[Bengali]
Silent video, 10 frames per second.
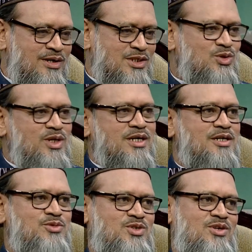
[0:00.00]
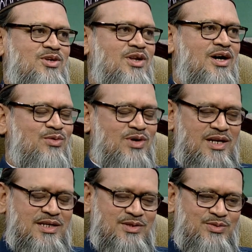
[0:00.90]
রসুল করিম সাল্লু
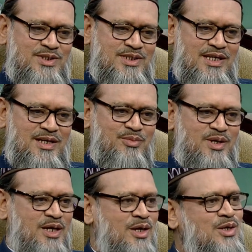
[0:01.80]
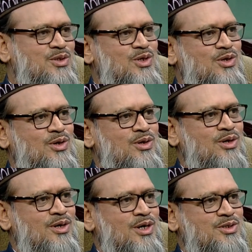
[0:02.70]
আলহি ওয়াসাল্লামকে যখন
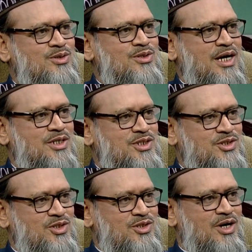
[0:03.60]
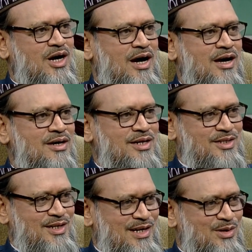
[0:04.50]
হজরত আয়সা সিদ্দিকা
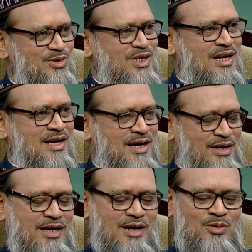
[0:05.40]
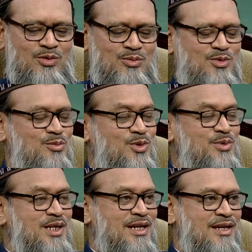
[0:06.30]
রাদি আল্লাহ তালা আনহা উমুল
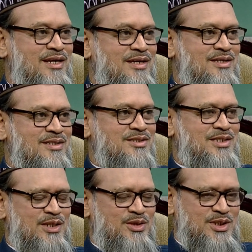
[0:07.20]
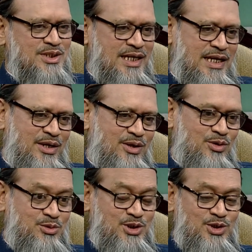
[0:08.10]
মোমিনিন জানতে চাইলেন
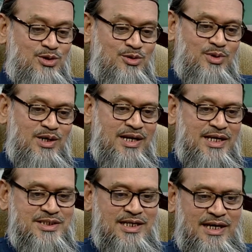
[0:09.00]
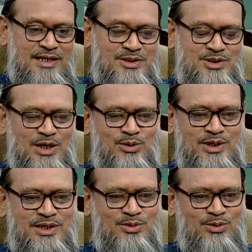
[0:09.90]
নবীজি যখন বললেন আয়সা জানো
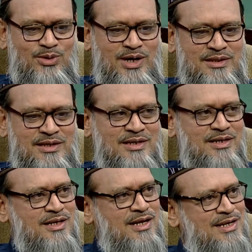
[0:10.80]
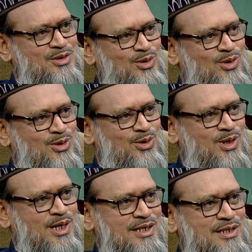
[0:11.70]
এটা কোন রাত এটা লাইলাতুল কদর
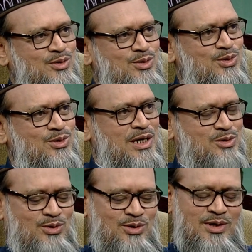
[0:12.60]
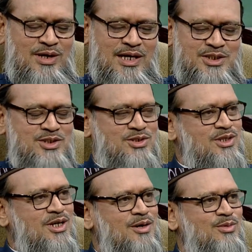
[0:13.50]
এটার গুরুত্ব এত আয়সা
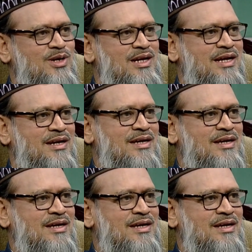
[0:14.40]
সিদ্দিকা বললেন